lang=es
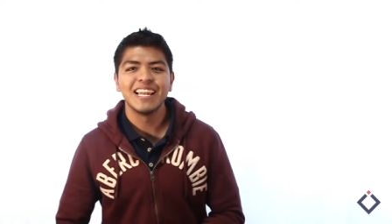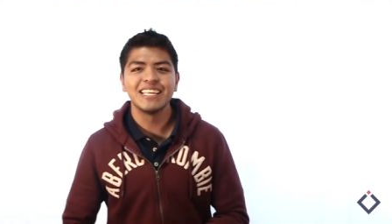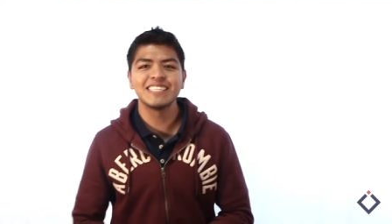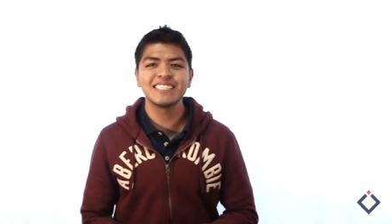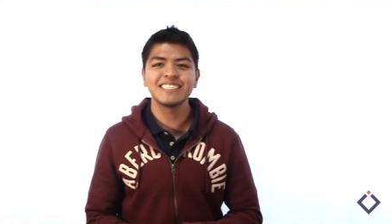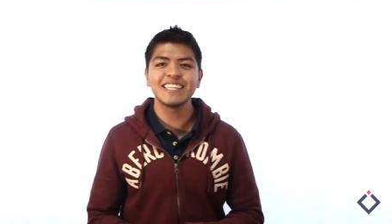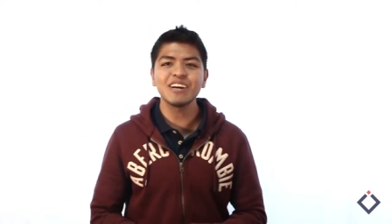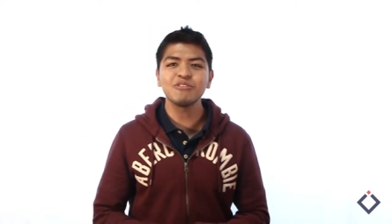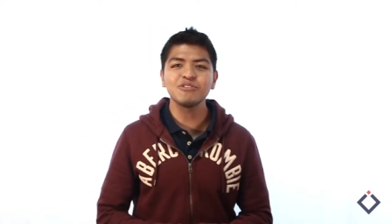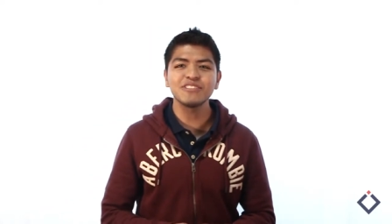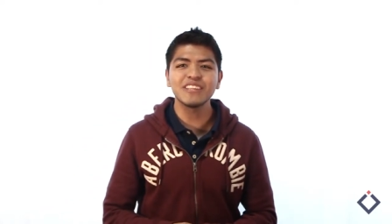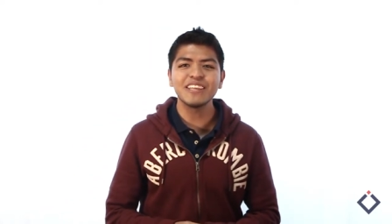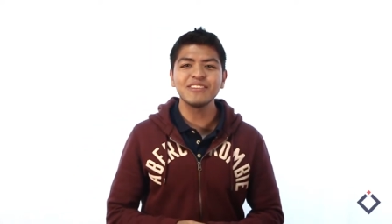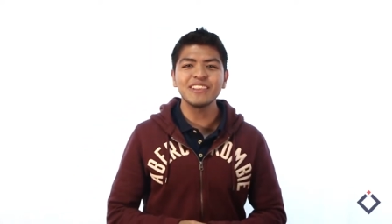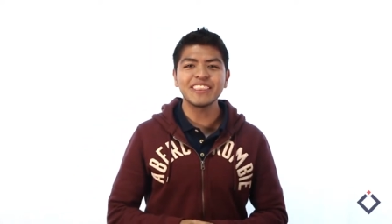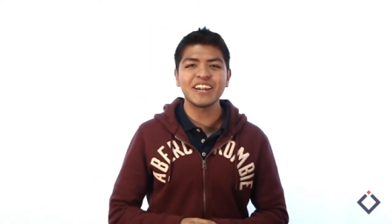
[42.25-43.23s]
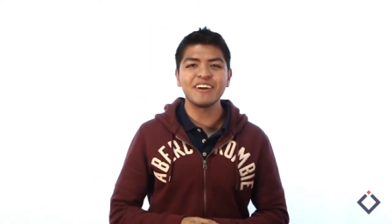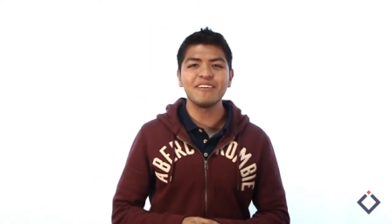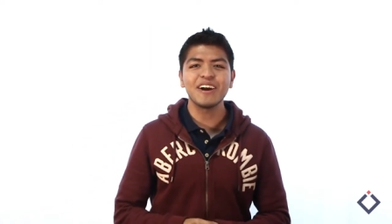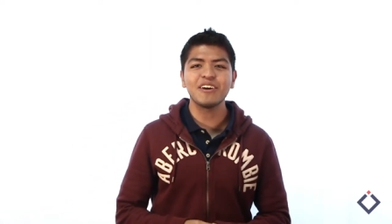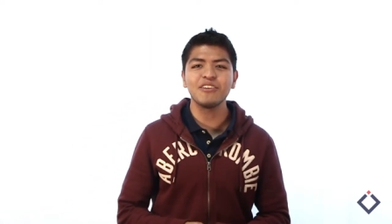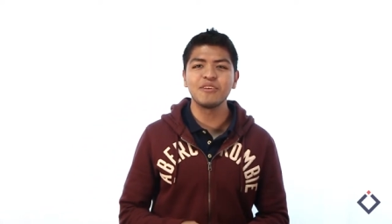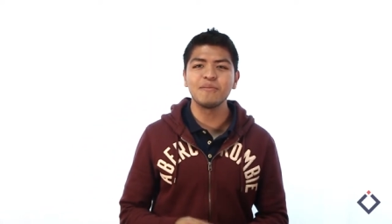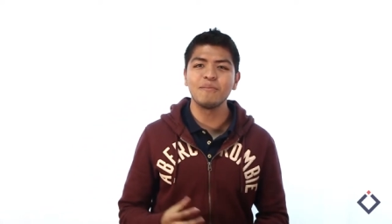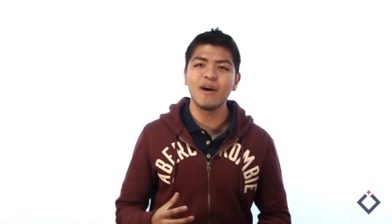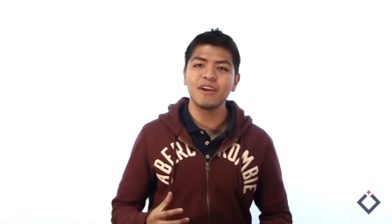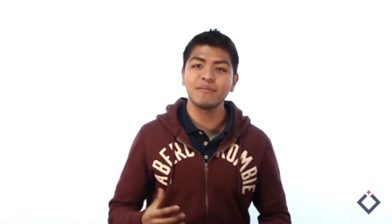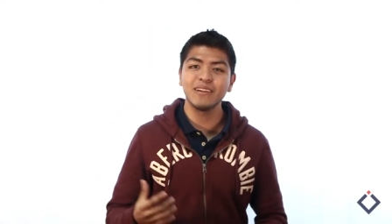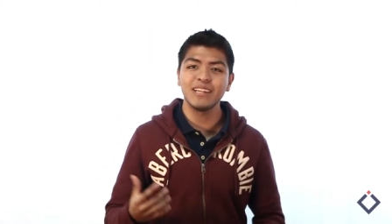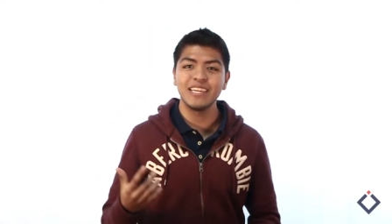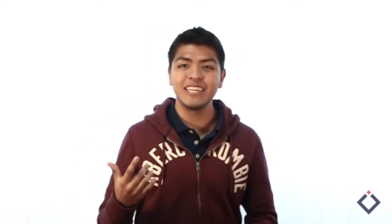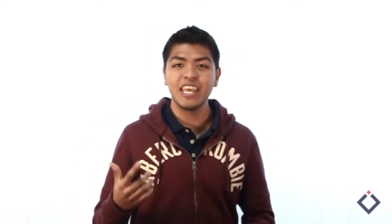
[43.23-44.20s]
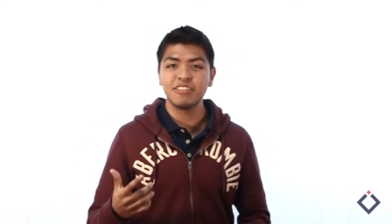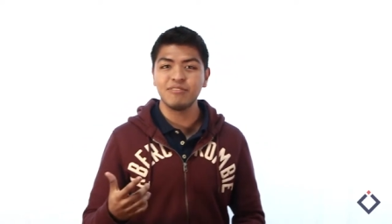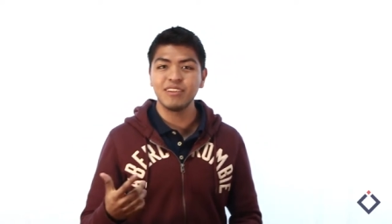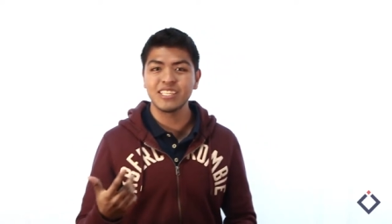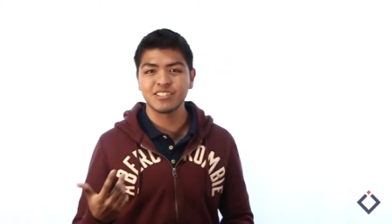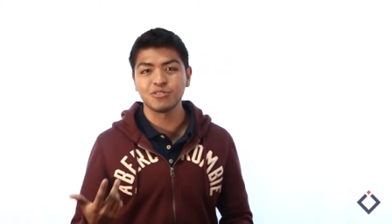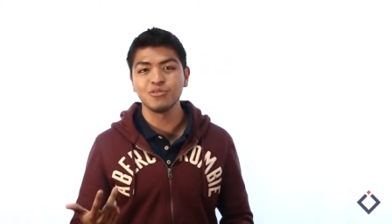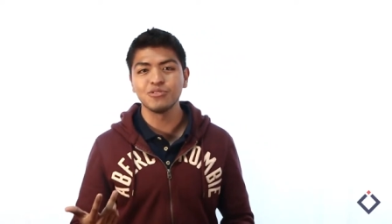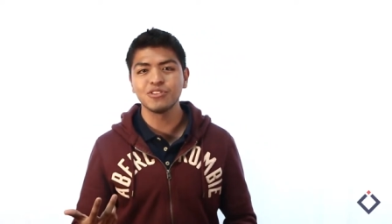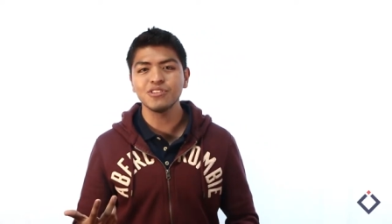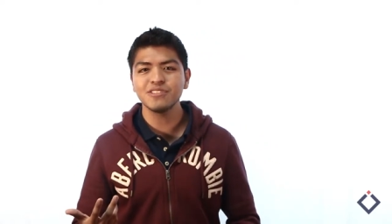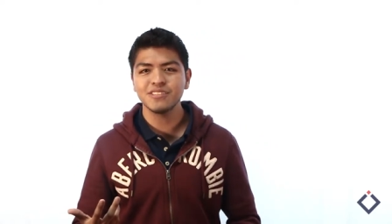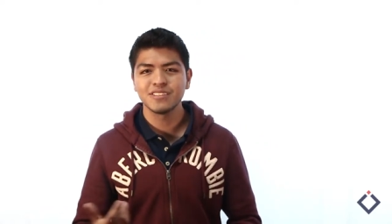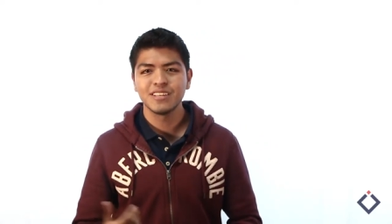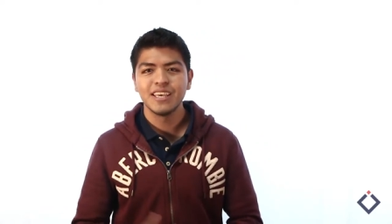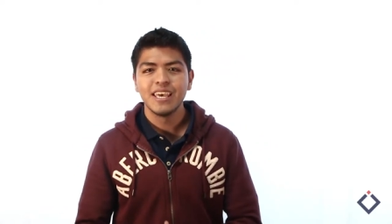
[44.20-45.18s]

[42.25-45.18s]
¿Les está gustando el trabajo de Marvel y Netflix juntos?